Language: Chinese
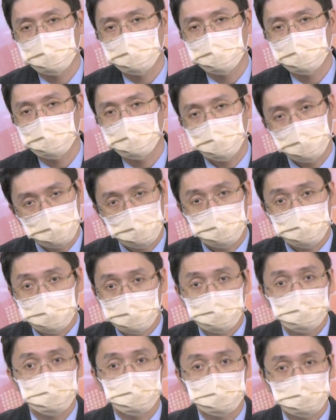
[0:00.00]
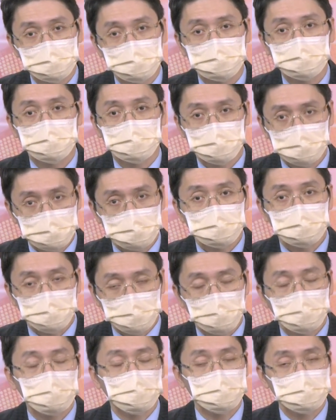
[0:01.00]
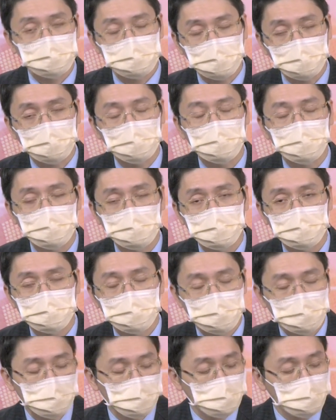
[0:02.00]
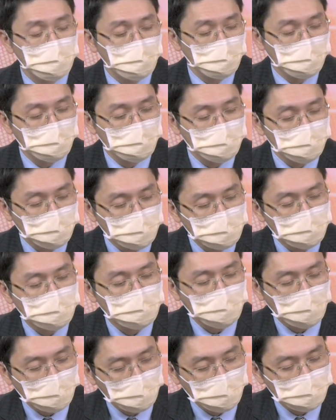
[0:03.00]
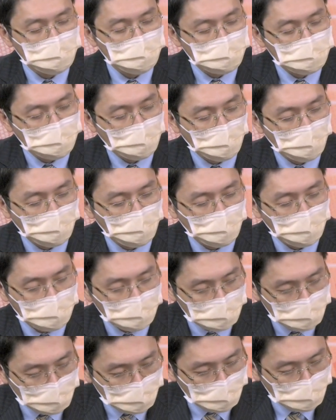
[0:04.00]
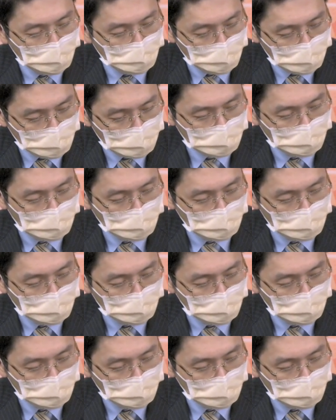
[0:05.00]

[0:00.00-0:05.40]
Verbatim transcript: 未来我认为金济科你也会看得到，所以这个才刚建仓啊，还很有得